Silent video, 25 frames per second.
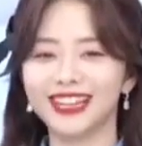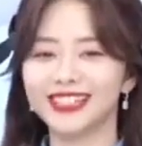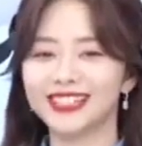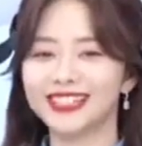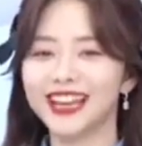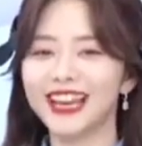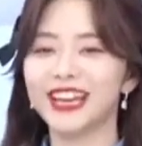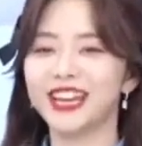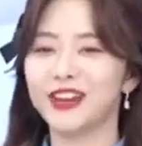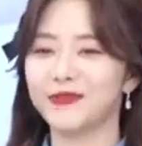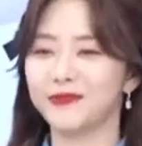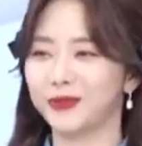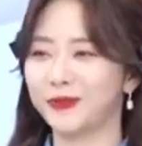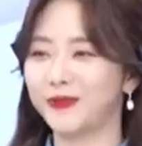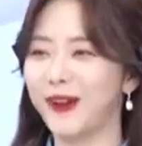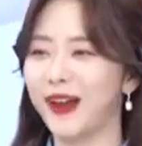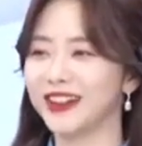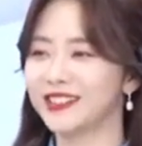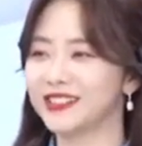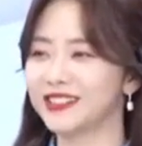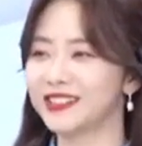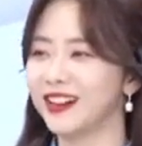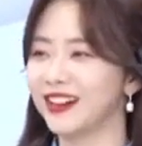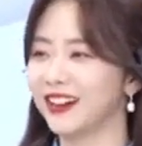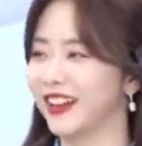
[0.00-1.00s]
再也不怕
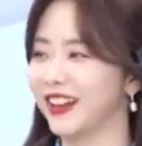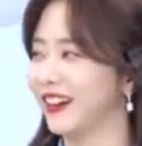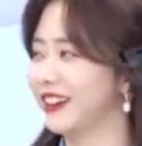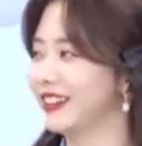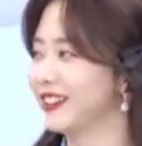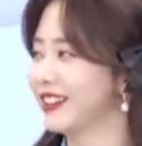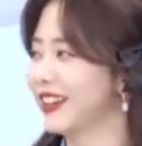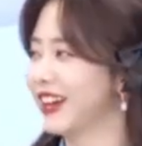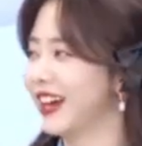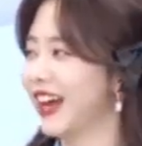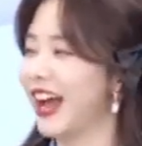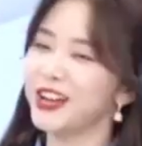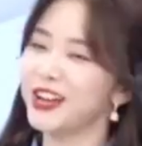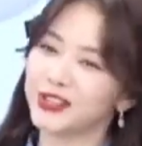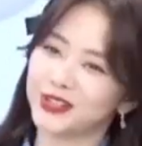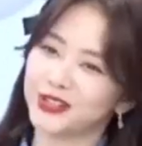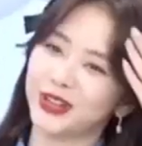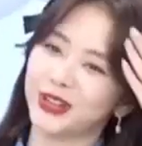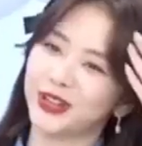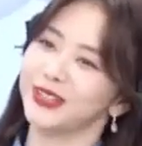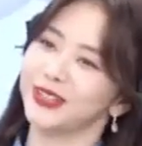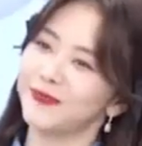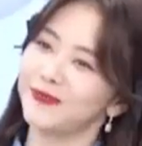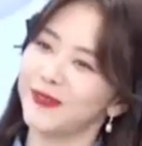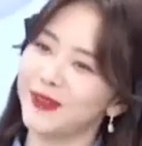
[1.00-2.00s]
热了。汗
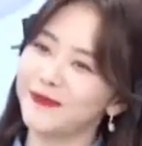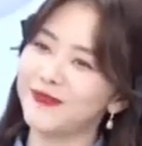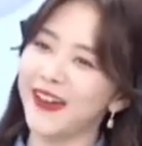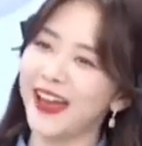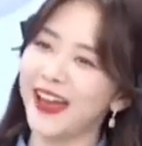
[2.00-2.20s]
水，拜拜！